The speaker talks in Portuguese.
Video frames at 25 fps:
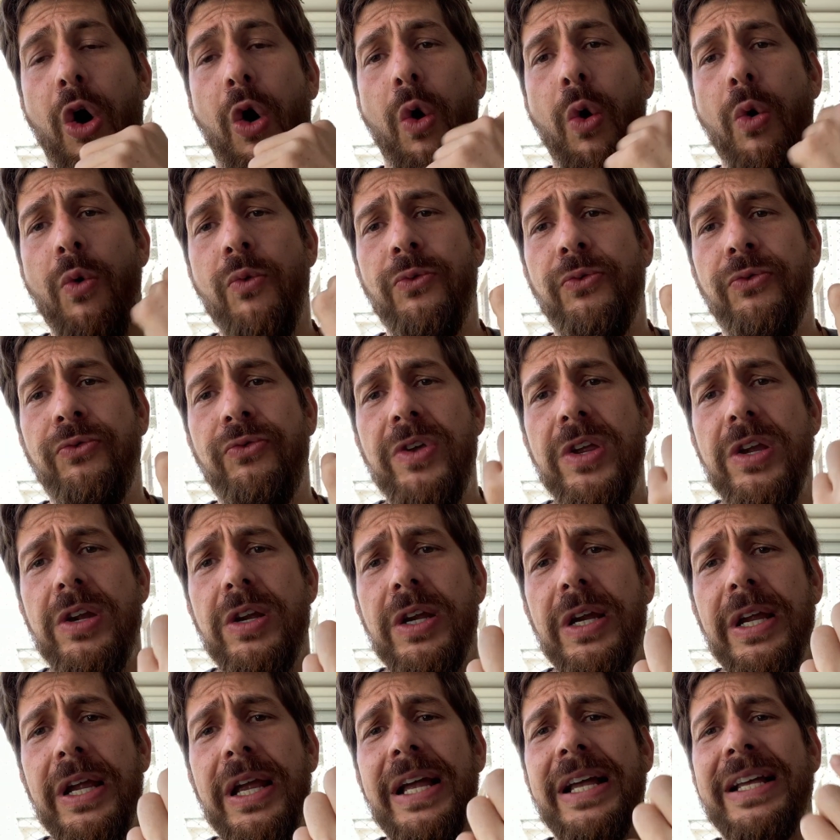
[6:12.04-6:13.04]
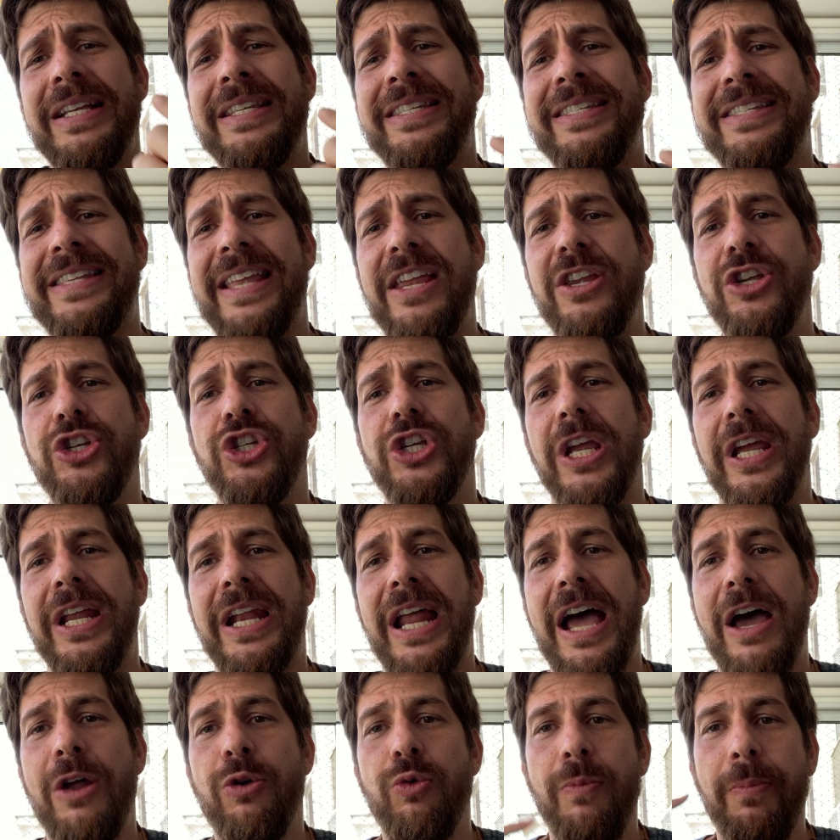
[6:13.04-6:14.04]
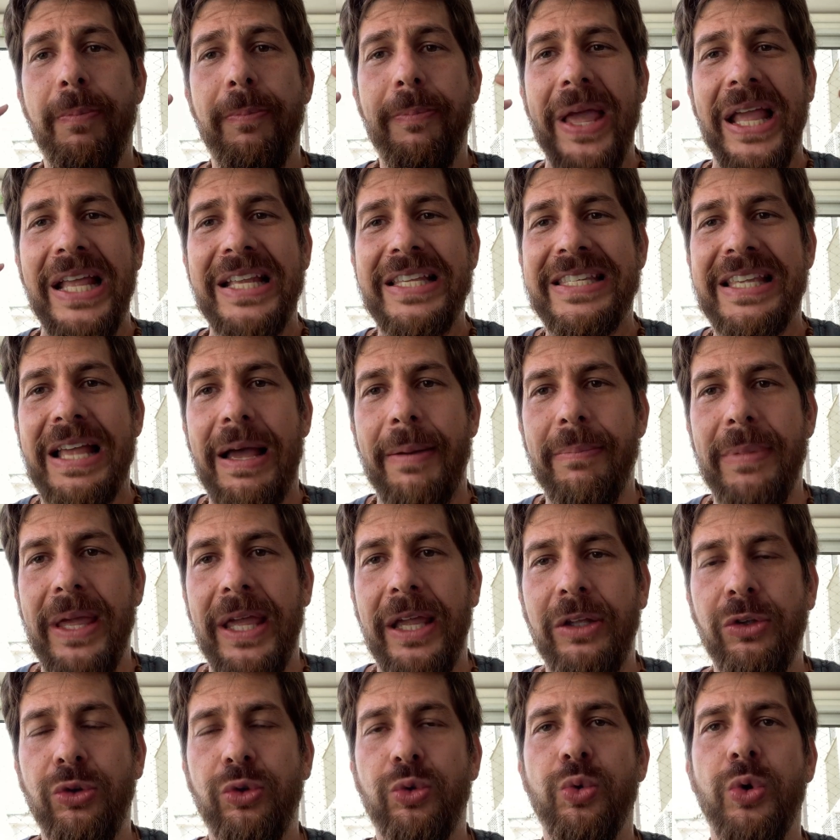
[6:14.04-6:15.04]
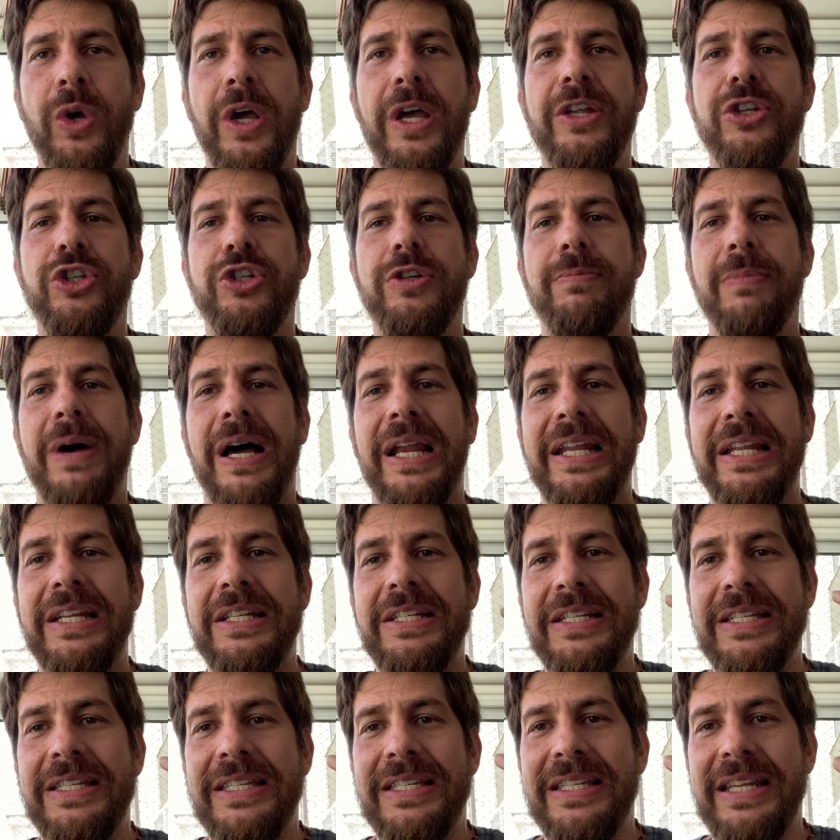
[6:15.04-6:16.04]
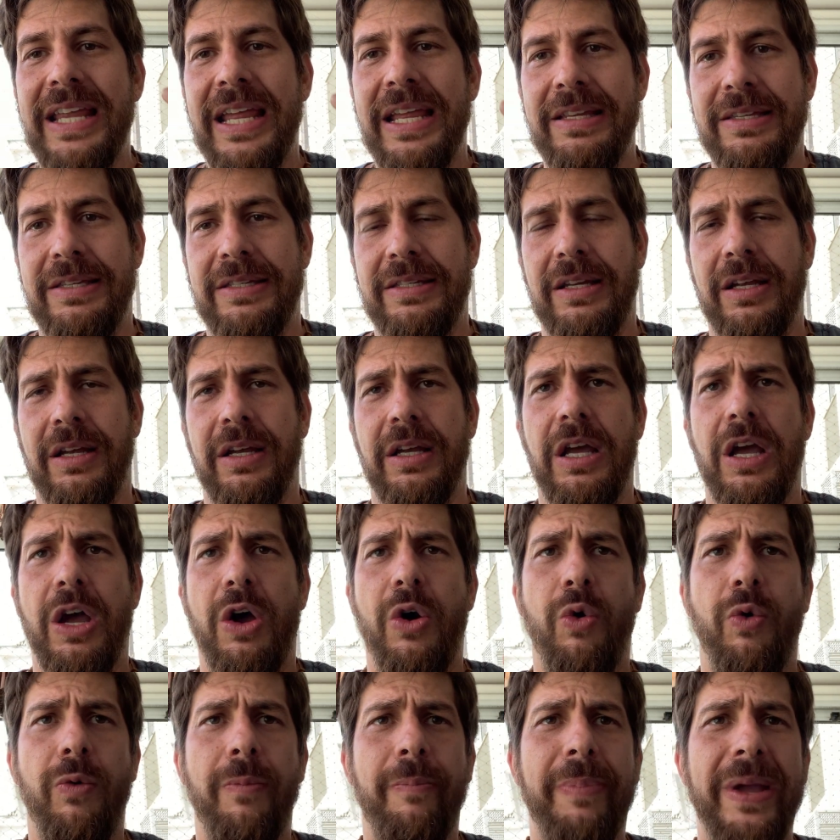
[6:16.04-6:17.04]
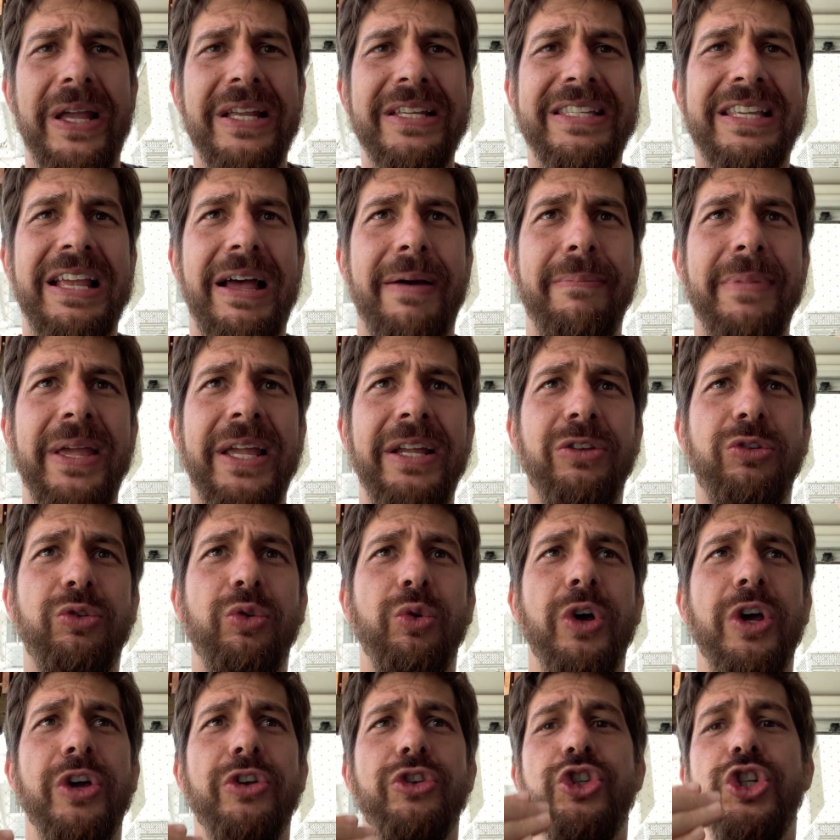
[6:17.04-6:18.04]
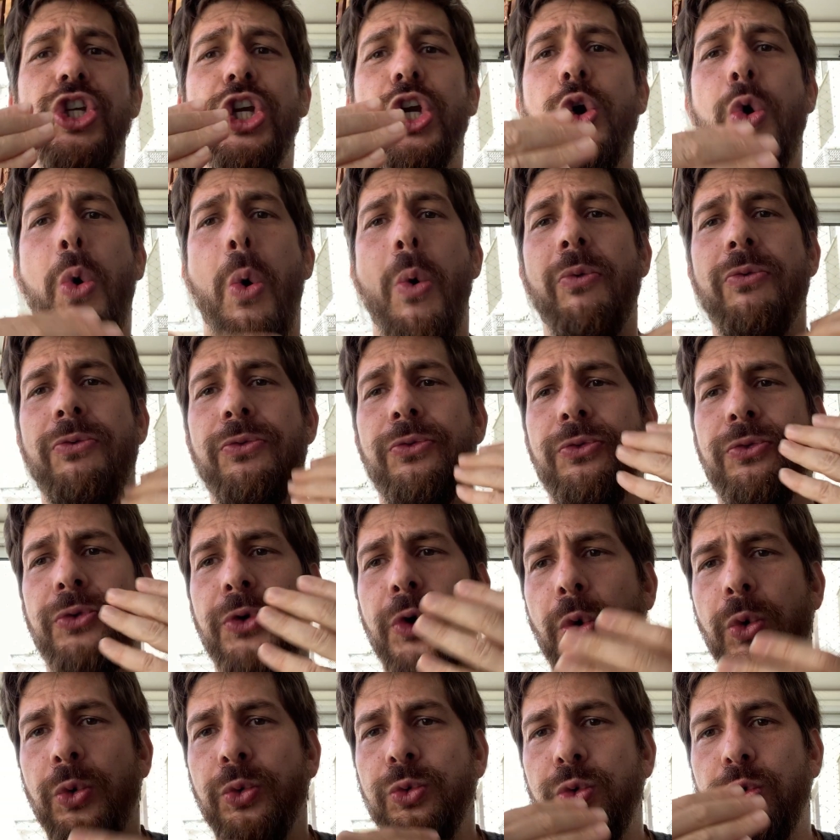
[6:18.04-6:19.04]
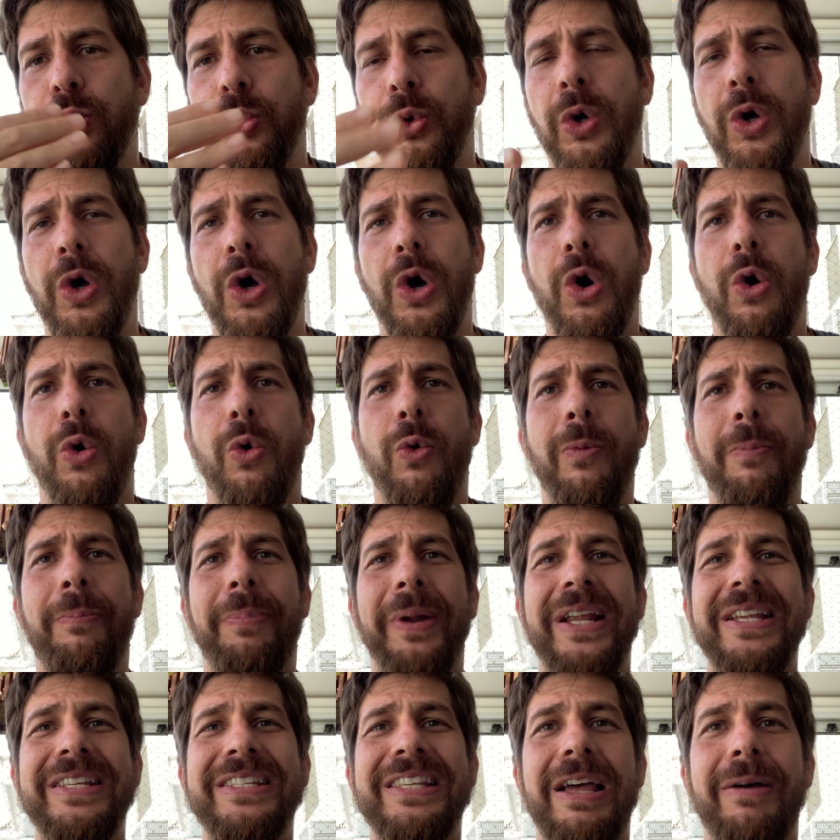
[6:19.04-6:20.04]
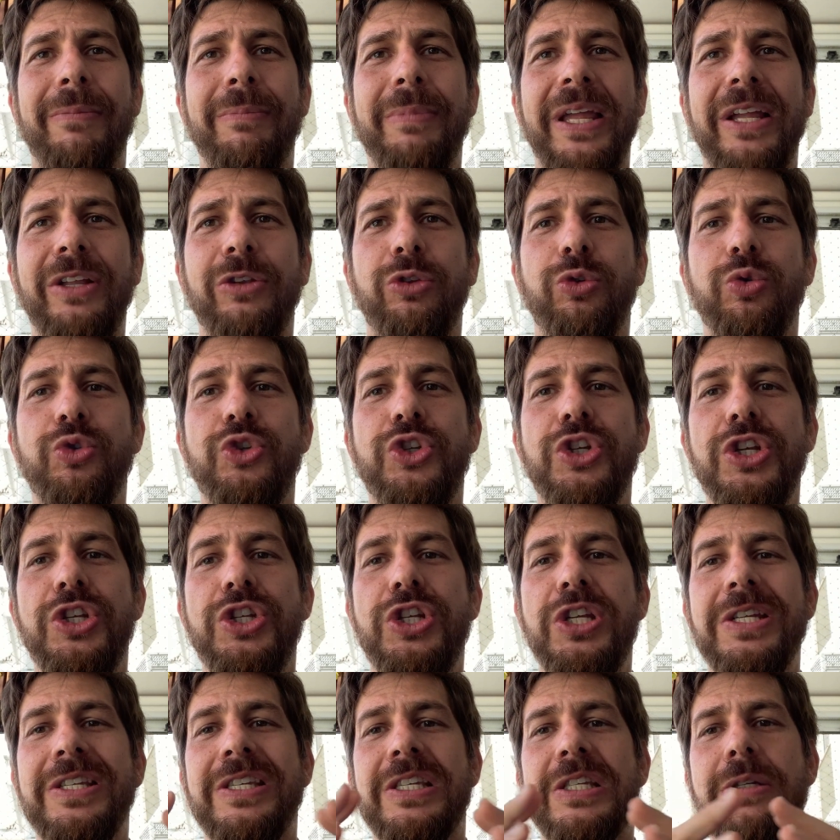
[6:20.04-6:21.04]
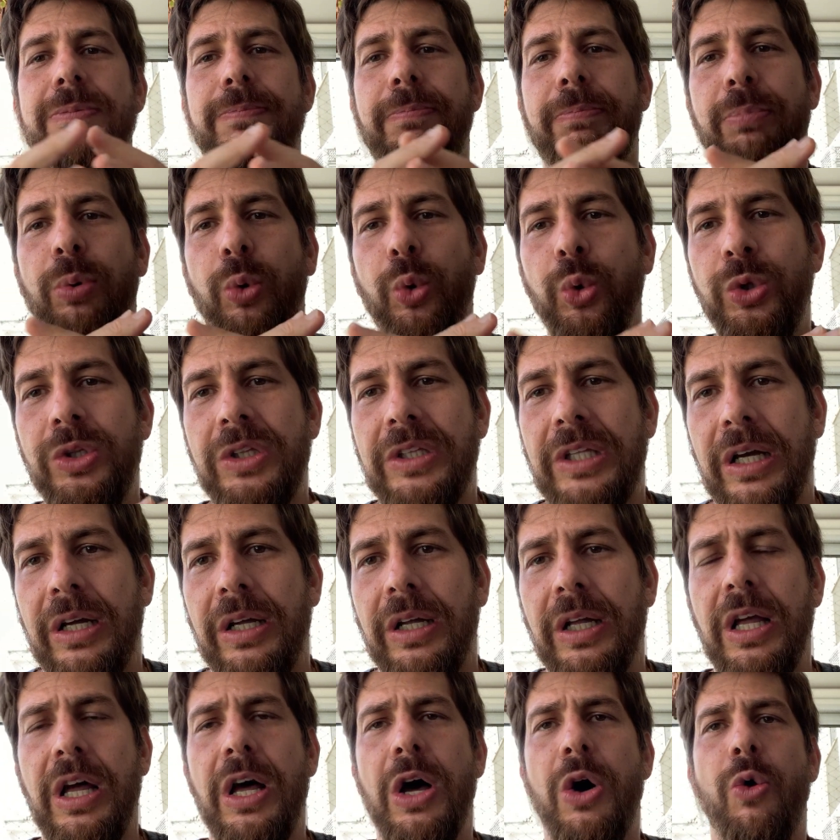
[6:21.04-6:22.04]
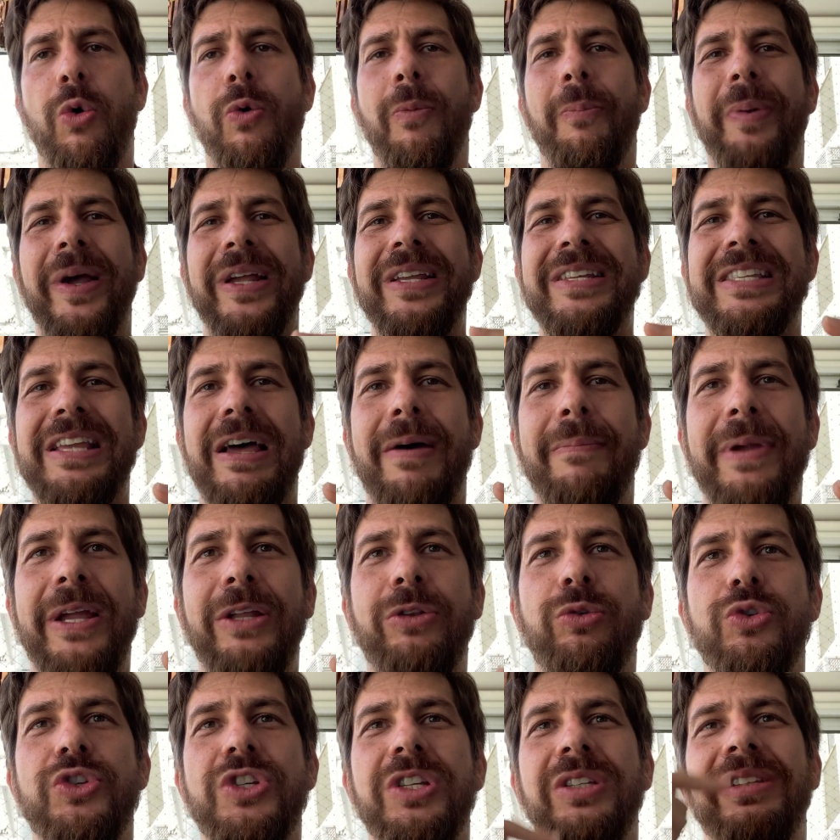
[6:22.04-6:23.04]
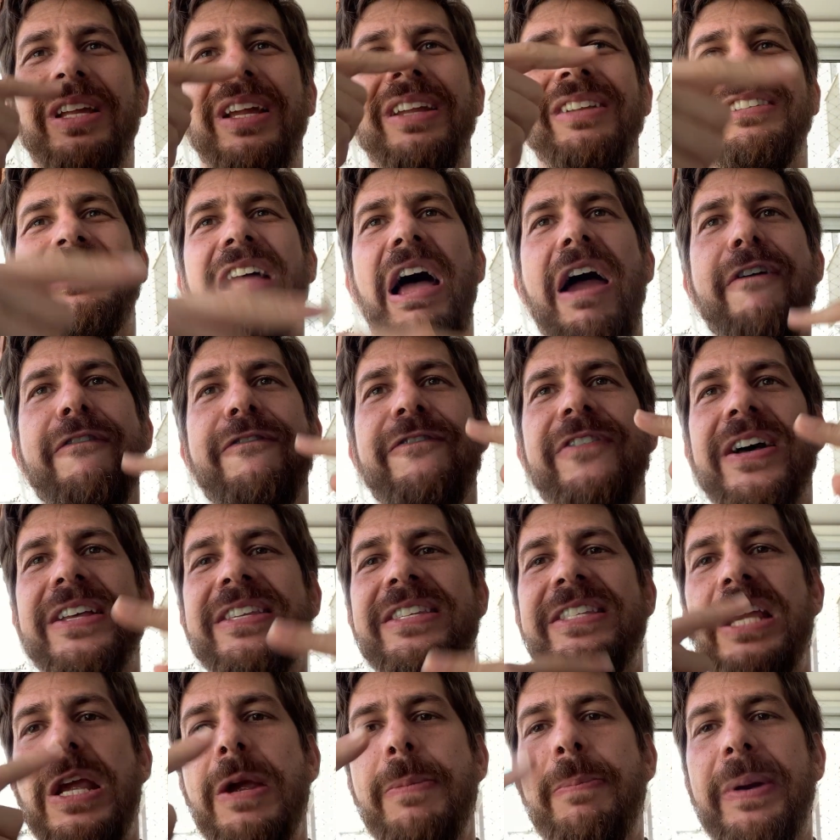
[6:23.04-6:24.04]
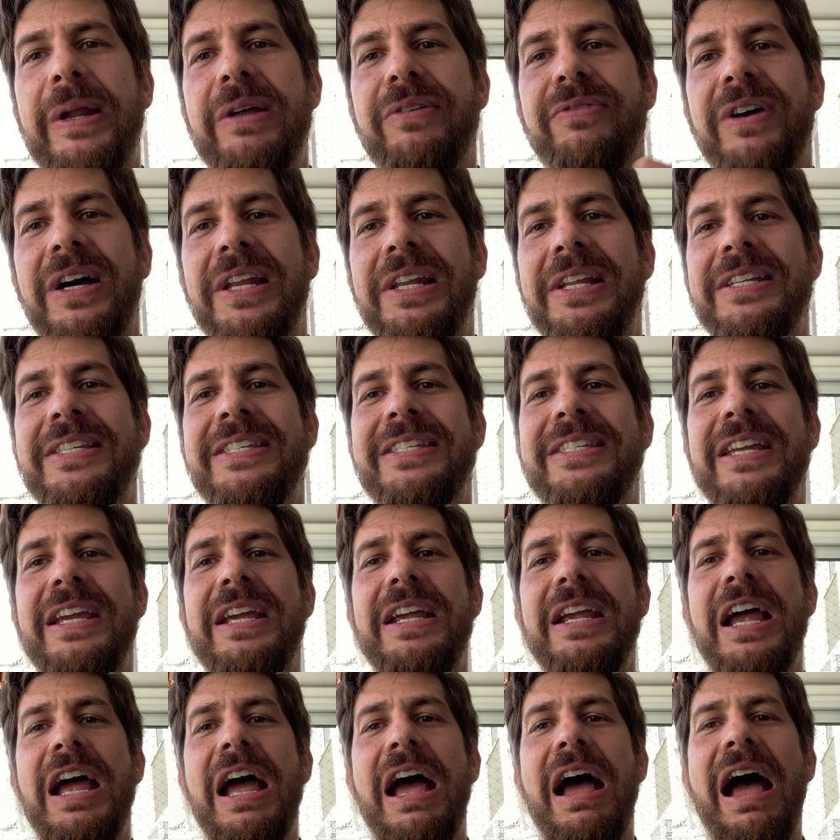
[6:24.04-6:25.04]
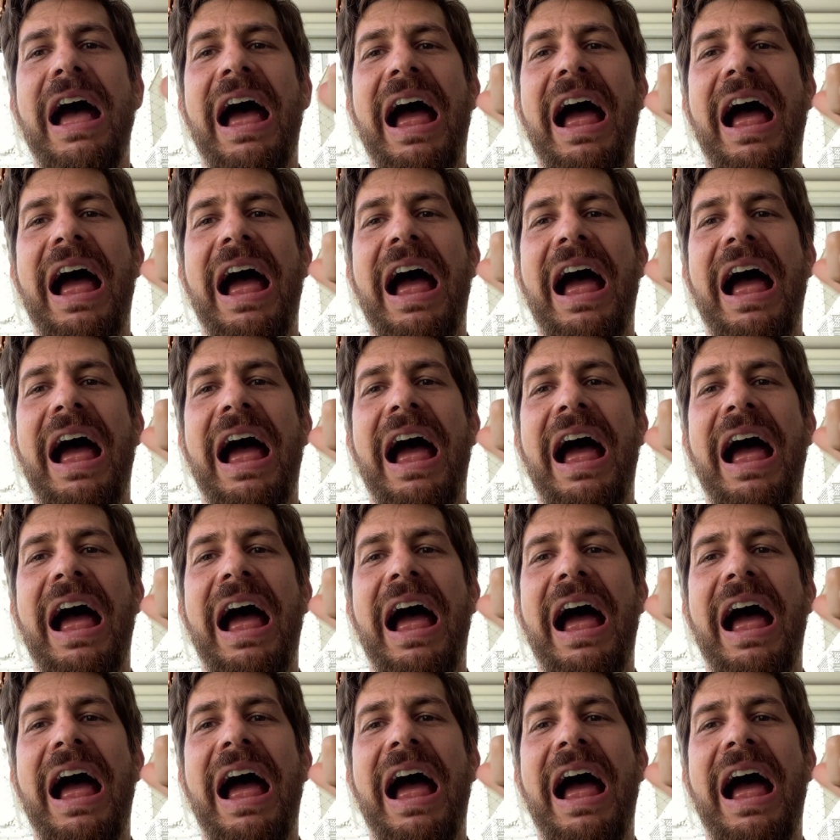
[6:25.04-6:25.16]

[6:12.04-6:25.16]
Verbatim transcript: Ouvir sem gerar um pensamento de maledicência, um pensamento de confronto, um pensamento de disputa, um pensamento de tentar fazer prevalecer